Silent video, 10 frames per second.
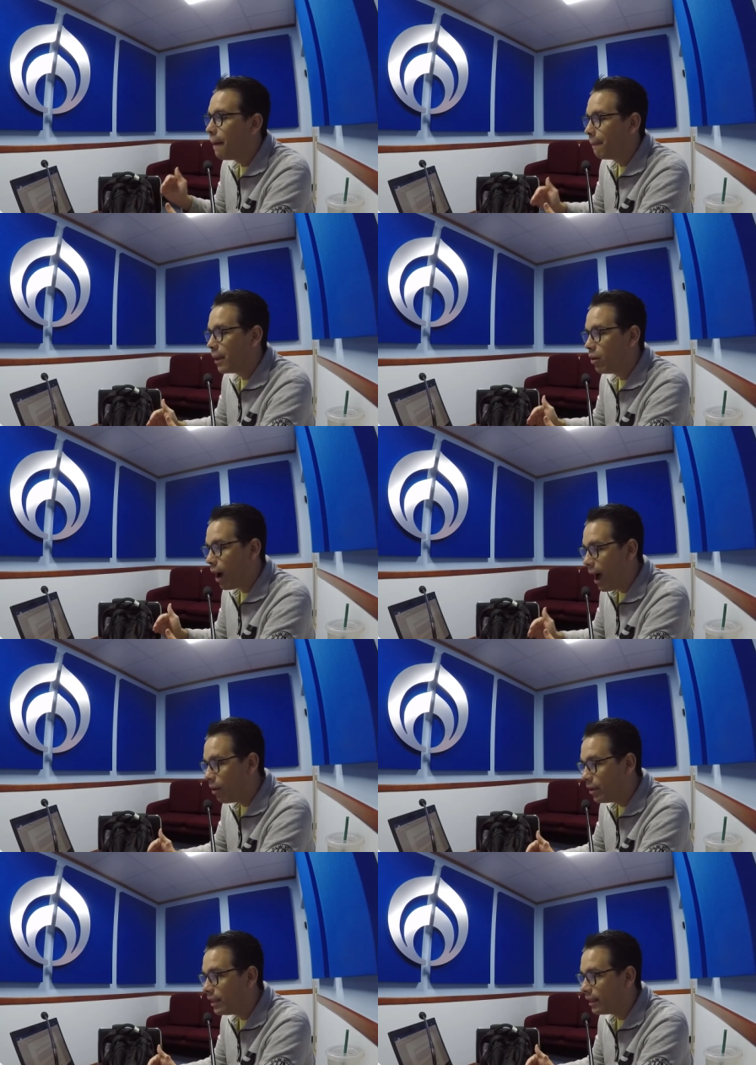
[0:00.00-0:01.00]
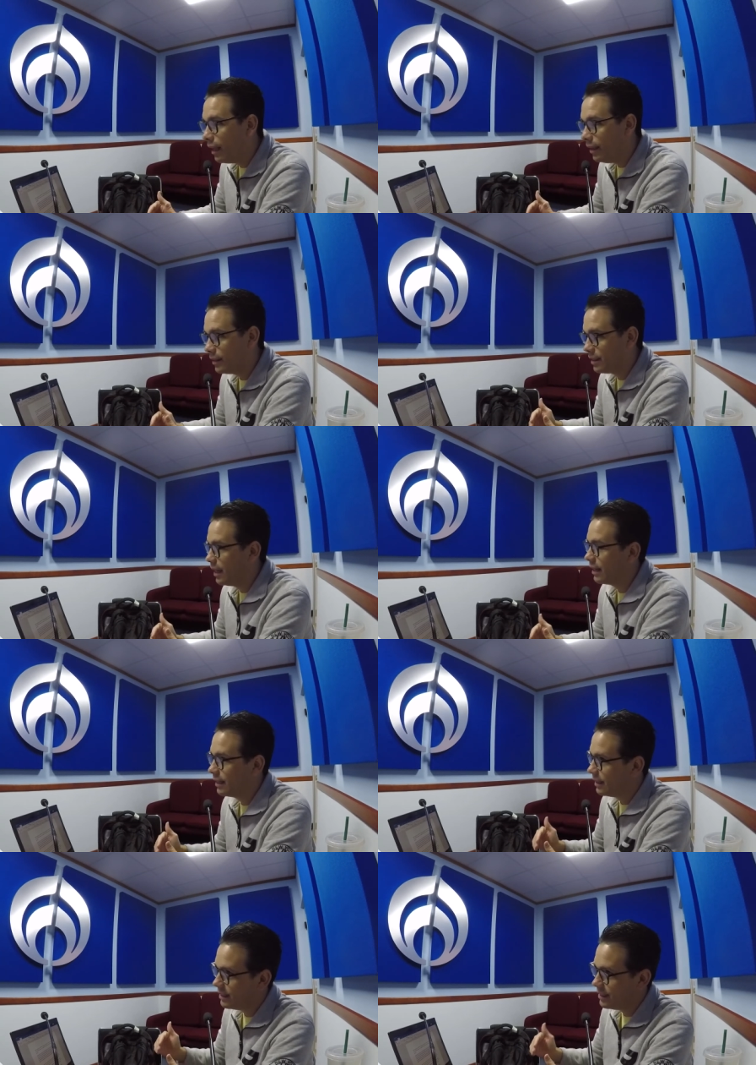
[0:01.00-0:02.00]
pero ahorita, si
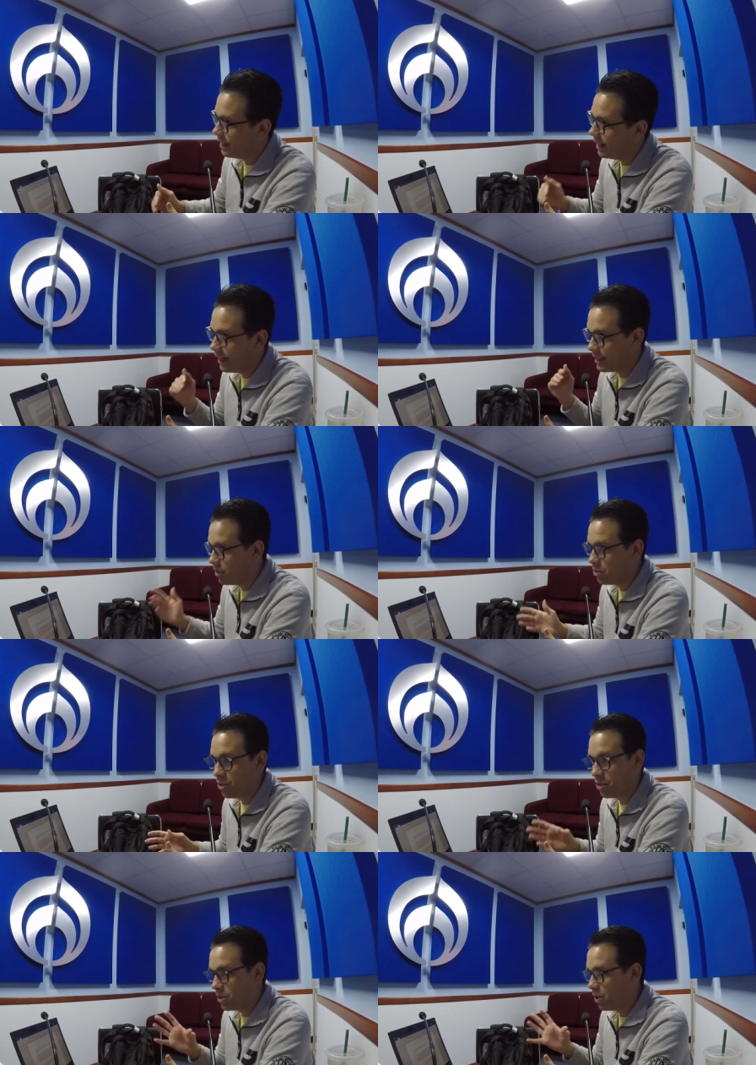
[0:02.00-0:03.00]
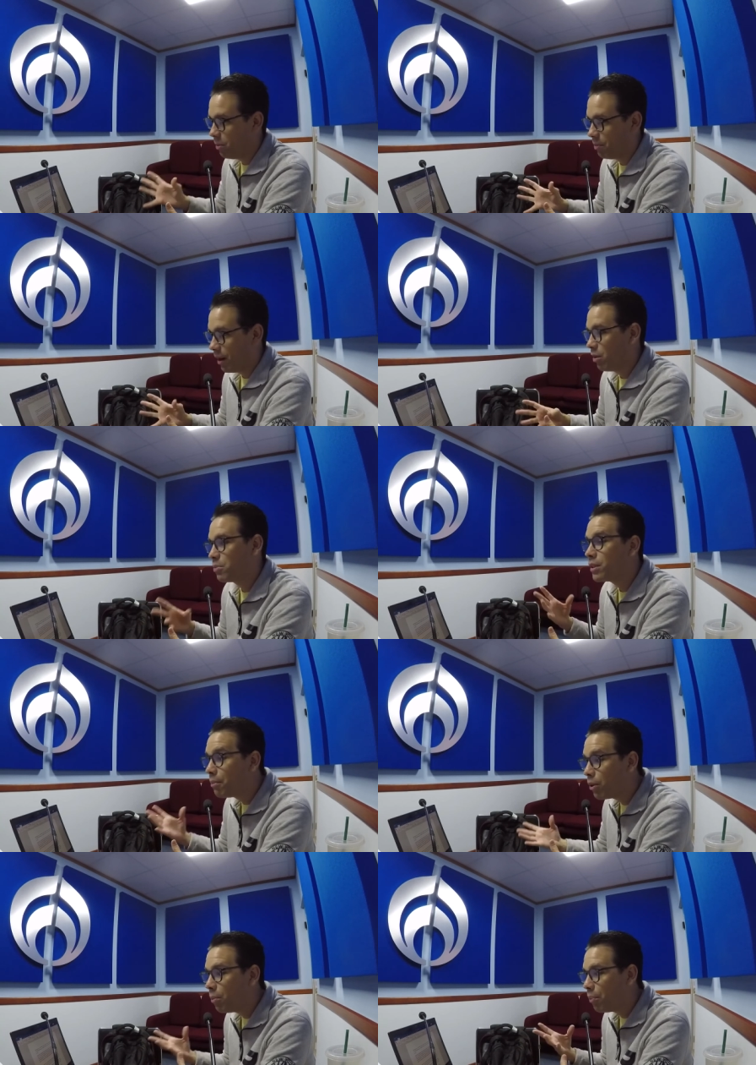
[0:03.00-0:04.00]
alguien quisiera ir a Estados Unidos y comprarlo, pues
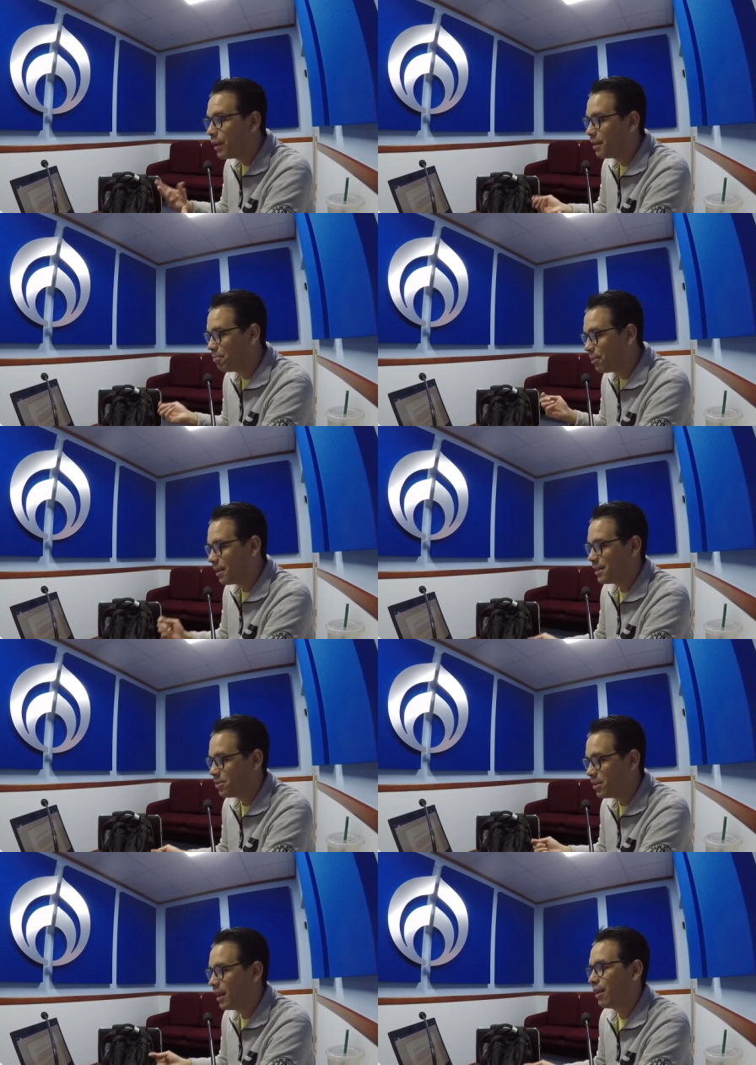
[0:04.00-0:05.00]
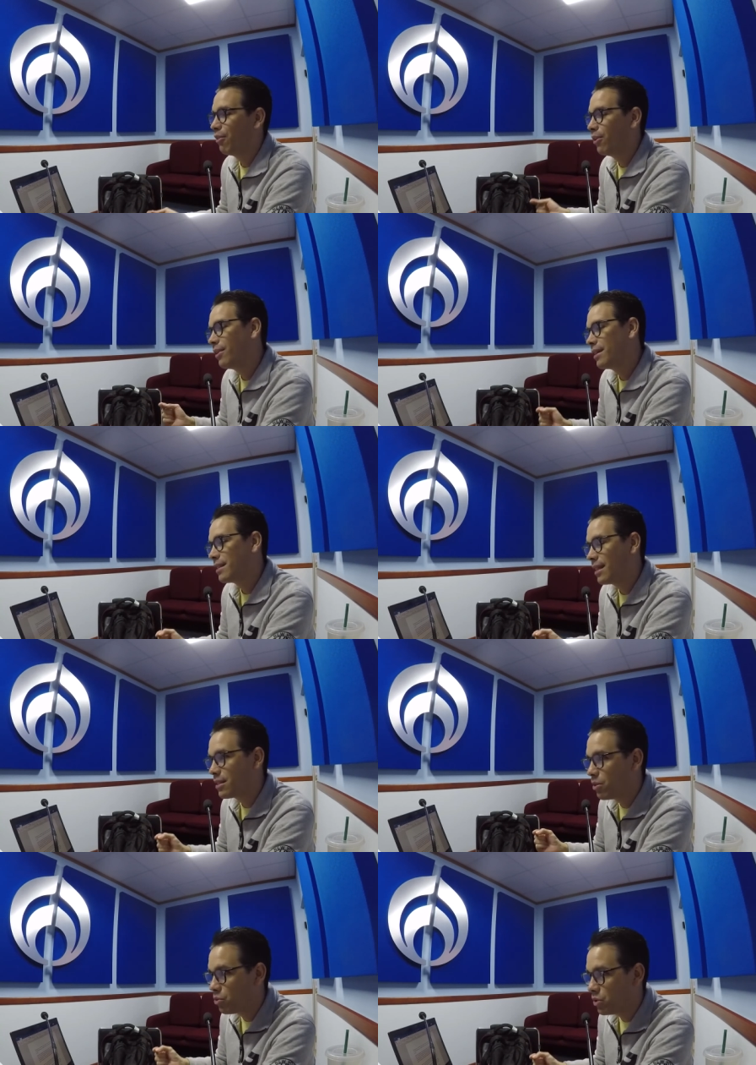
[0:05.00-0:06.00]
tampoco puede porque es un teléfono que está
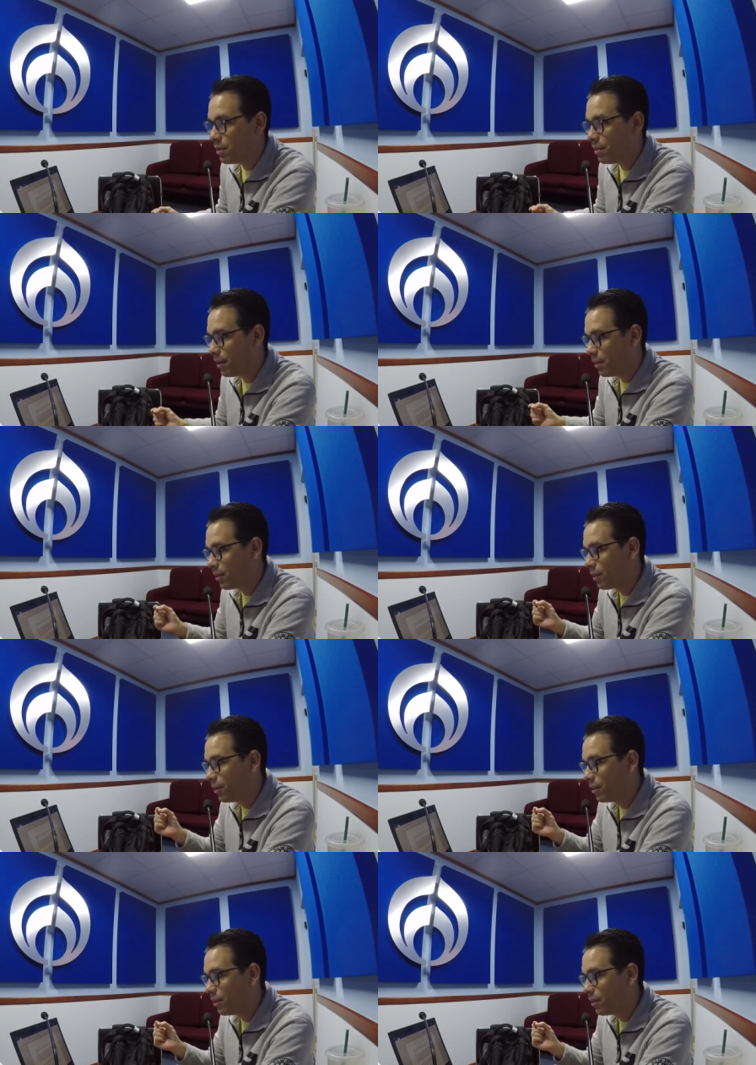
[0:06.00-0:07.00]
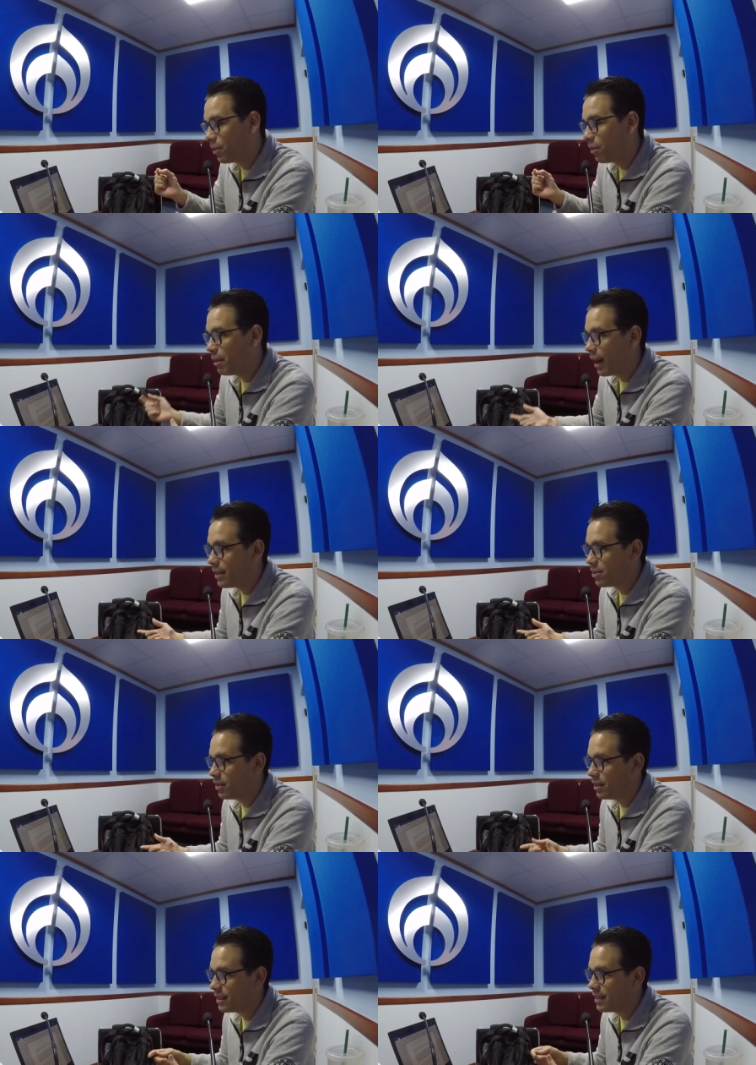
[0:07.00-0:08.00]
exclusiva con, con
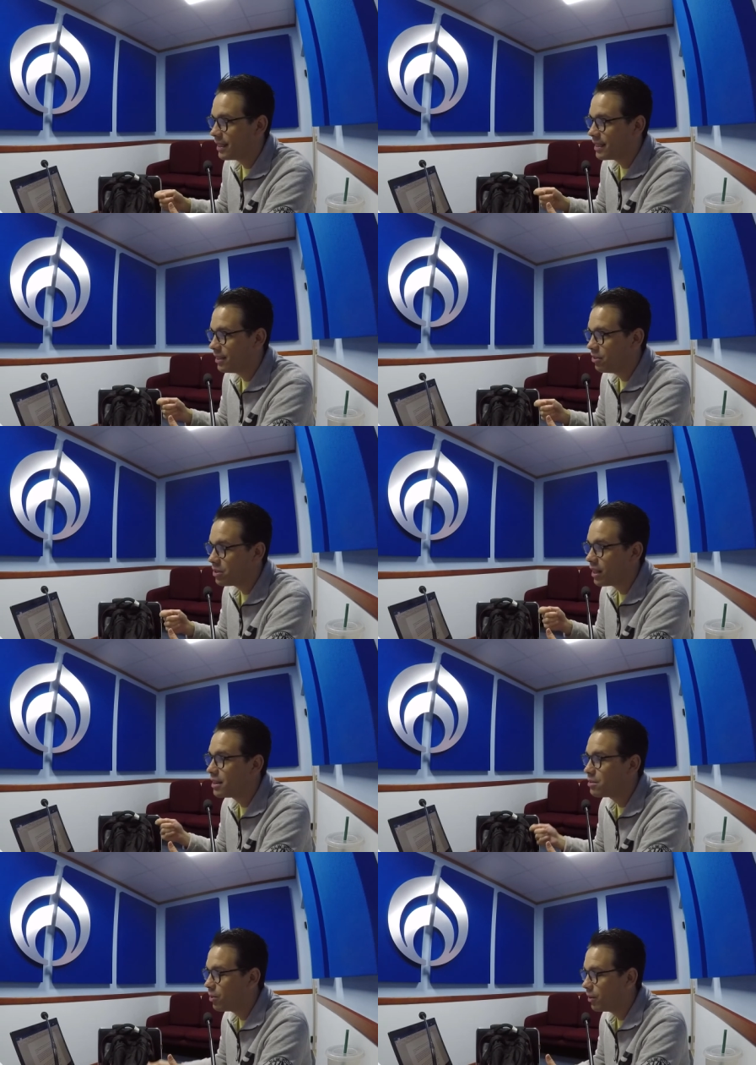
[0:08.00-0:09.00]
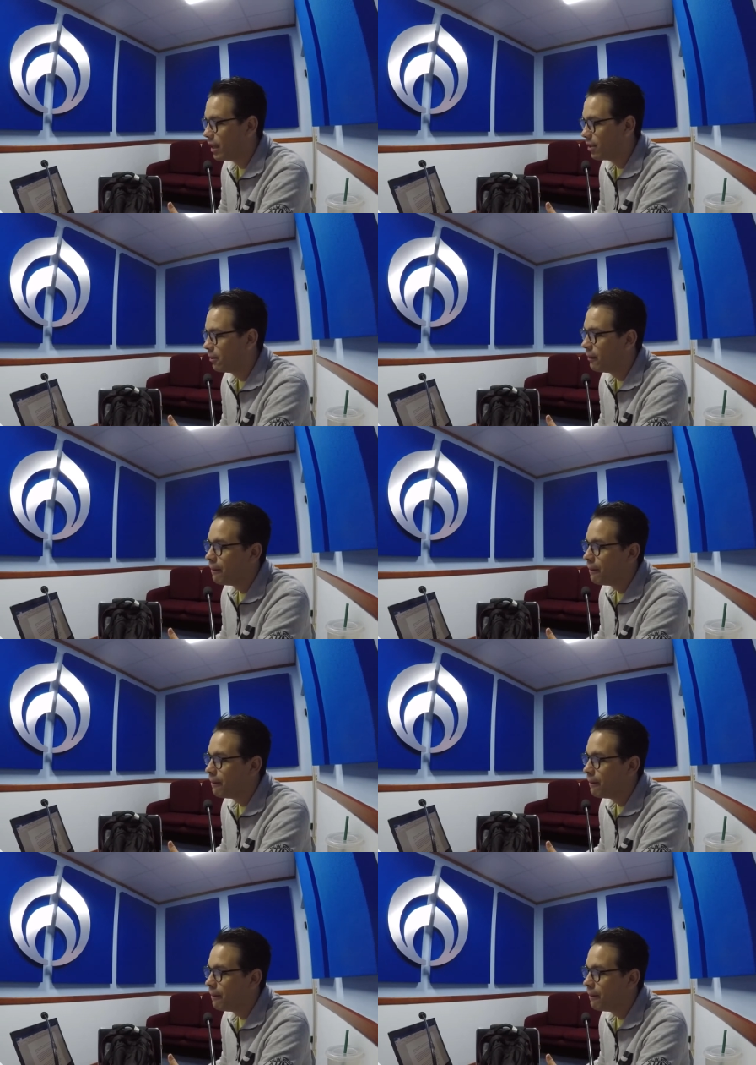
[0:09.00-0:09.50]
Verizon, es decir, no está desbloqueado.